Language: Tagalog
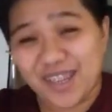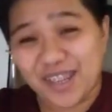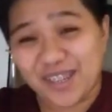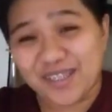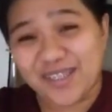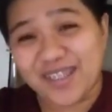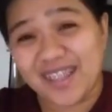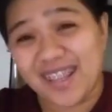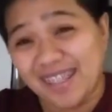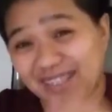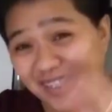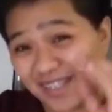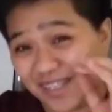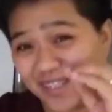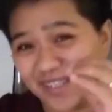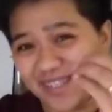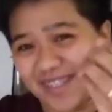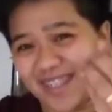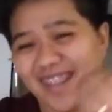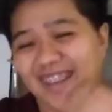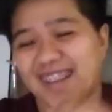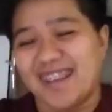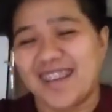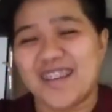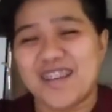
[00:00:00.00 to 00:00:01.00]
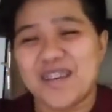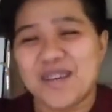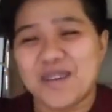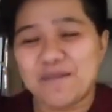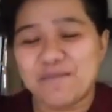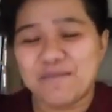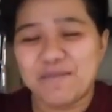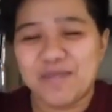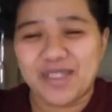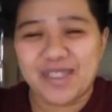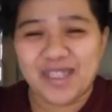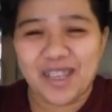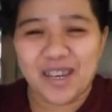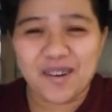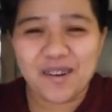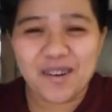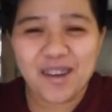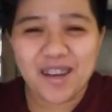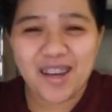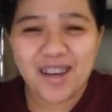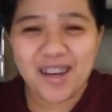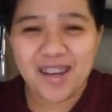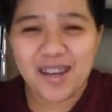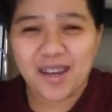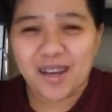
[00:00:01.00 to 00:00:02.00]
charot na, charot na. Bitaw,
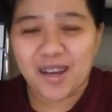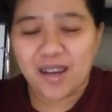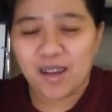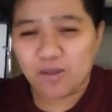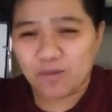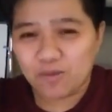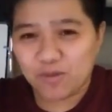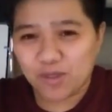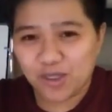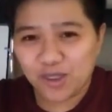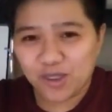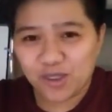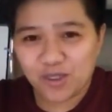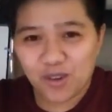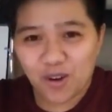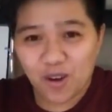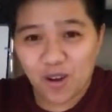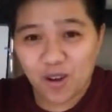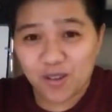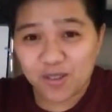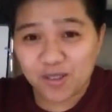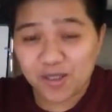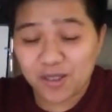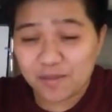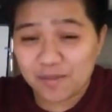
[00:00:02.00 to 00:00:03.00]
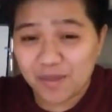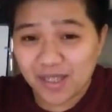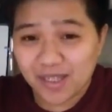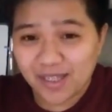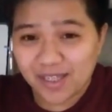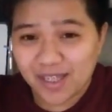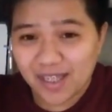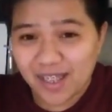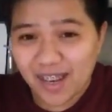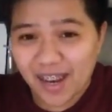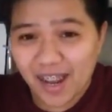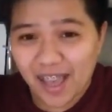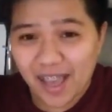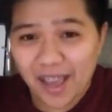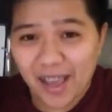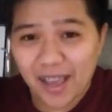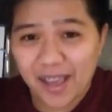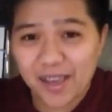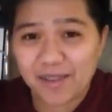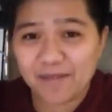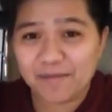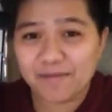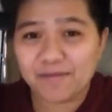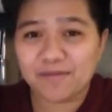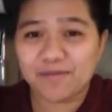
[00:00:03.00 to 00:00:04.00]
ah, I wish you all the best in
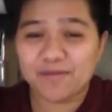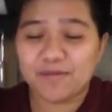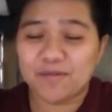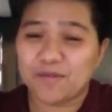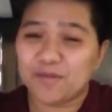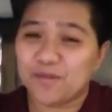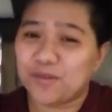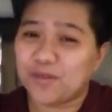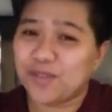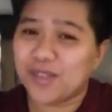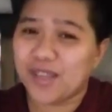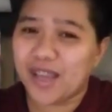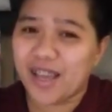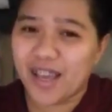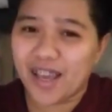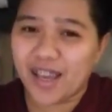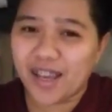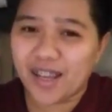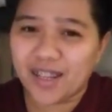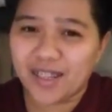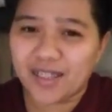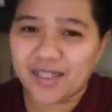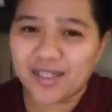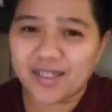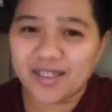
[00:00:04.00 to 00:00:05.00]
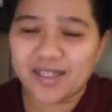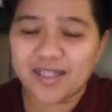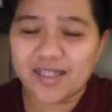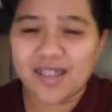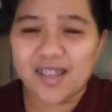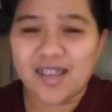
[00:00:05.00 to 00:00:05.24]
life, good health,